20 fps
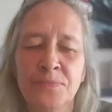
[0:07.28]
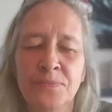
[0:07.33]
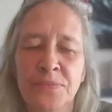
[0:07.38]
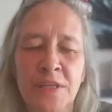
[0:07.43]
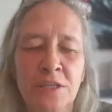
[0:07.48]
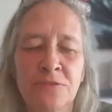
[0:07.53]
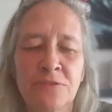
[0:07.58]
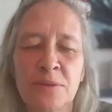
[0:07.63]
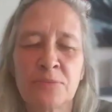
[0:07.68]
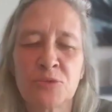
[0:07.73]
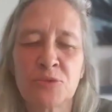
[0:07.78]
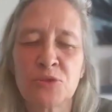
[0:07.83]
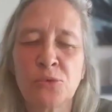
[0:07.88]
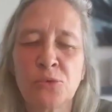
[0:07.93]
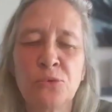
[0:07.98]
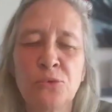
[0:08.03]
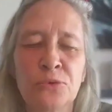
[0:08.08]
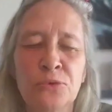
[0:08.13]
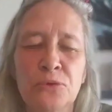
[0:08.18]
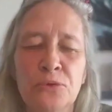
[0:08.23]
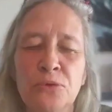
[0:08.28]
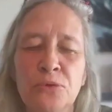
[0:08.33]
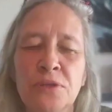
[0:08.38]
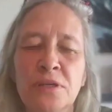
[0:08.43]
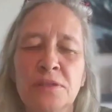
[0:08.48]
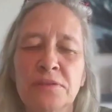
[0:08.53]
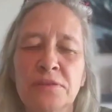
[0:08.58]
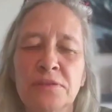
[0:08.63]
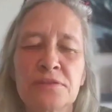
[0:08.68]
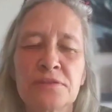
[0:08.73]
Echt, wir haben es so gut,
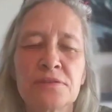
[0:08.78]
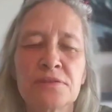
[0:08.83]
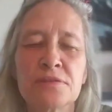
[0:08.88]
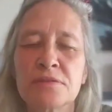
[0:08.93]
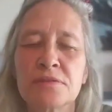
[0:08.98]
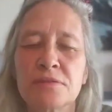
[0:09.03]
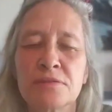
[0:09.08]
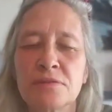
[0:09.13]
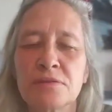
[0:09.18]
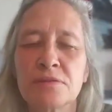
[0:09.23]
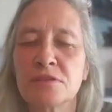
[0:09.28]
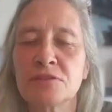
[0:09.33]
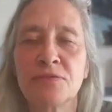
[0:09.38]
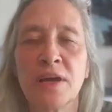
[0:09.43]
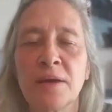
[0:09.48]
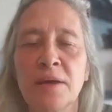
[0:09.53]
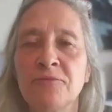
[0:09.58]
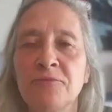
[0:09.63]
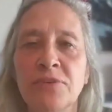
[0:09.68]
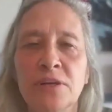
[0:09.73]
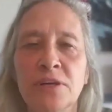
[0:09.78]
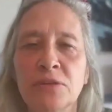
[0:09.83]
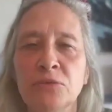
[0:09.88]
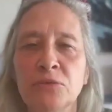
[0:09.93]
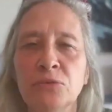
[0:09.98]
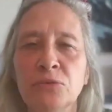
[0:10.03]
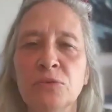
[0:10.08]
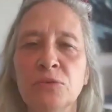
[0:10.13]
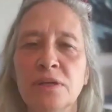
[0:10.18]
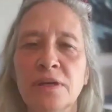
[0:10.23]
oder? Dass, dass wir einfach
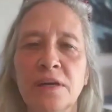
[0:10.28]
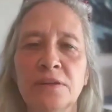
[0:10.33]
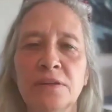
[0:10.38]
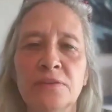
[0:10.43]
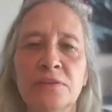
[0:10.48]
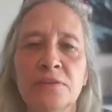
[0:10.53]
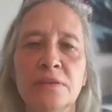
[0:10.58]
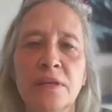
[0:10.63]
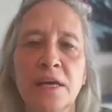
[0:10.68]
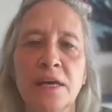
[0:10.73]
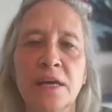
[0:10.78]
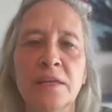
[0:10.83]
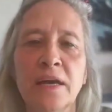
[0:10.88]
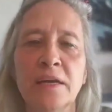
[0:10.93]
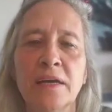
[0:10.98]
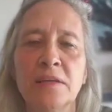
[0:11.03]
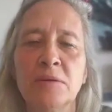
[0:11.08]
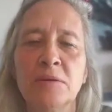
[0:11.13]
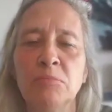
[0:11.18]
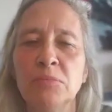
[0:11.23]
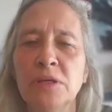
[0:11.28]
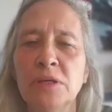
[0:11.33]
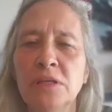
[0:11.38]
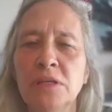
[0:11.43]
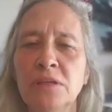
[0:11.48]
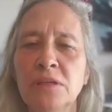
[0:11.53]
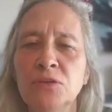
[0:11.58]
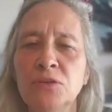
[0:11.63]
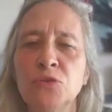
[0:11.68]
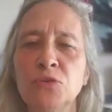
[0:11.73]
nur an, an einem
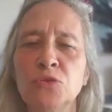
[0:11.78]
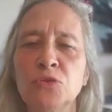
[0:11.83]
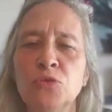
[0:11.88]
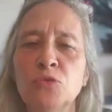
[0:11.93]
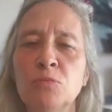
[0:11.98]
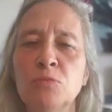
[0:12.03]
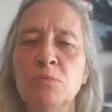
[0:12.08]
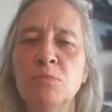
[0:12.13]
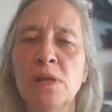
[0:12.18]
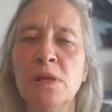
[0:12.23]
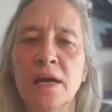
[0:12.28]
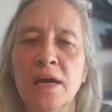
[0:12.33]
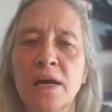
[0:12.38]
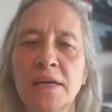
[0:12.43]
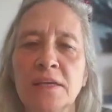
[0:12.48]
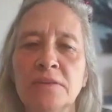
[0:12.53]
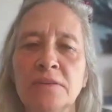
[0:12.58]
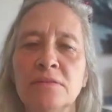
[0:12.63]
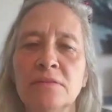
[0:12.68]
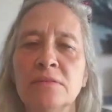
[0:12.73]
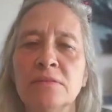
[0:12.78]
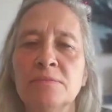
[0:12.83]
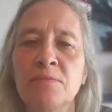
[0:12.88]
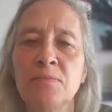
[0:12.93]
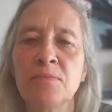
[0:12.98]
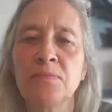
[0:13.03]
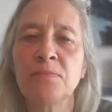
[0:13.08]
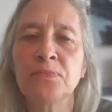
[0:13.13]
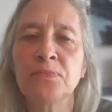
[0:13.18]
Irrtum leiden.